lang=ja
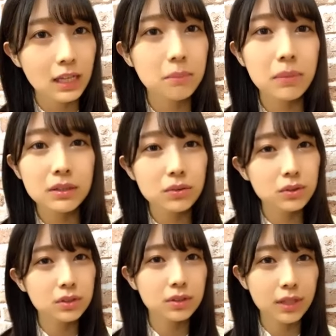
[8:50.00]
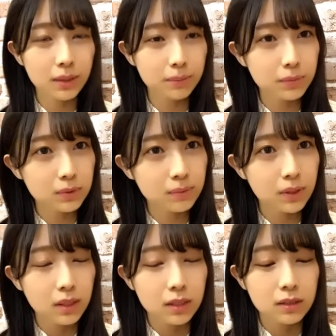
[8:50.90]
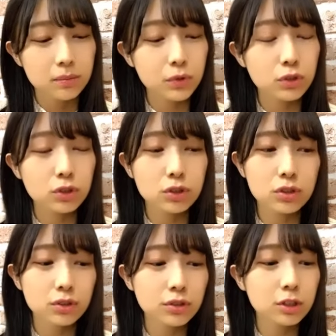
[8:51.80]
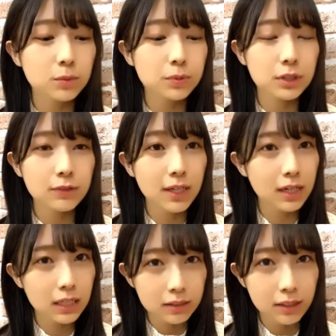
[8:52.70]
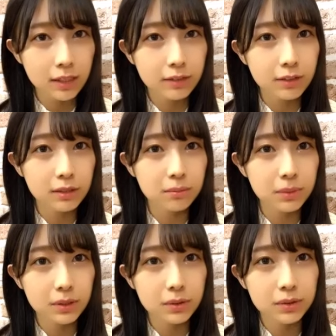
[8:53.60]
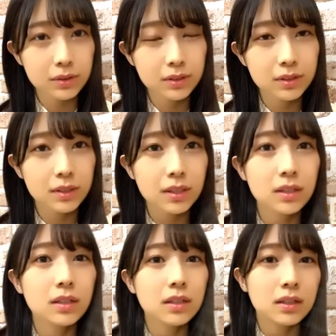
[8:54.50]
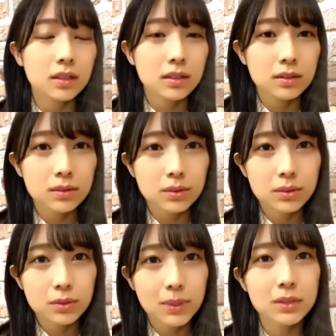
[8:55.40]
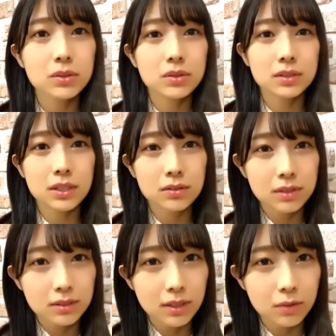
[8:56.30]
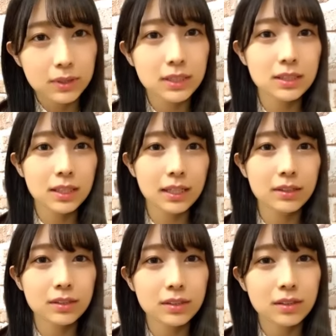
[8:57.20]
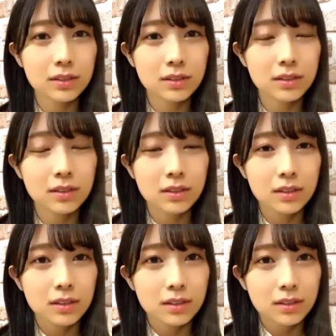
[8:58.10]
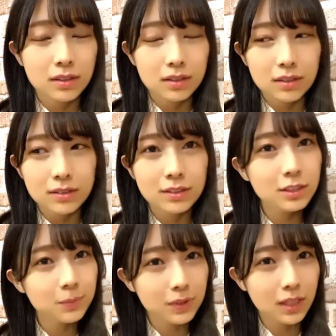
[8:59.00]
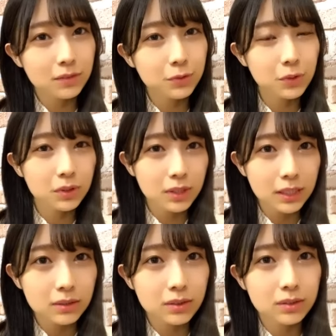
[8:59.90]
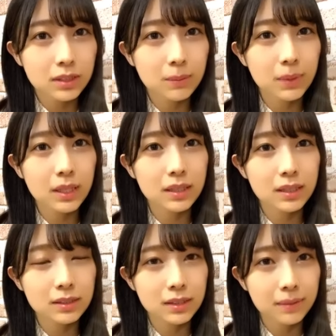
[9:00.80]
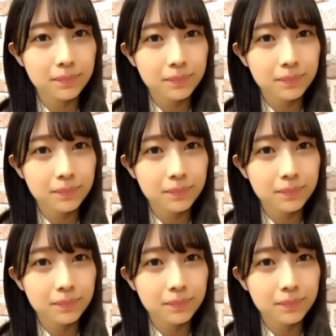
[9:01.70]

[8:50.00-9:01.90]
ンバトルのね6つのグループに分かれて NMB をこうバトルしてるんですけど私がいるグループがフロンティアという名前でして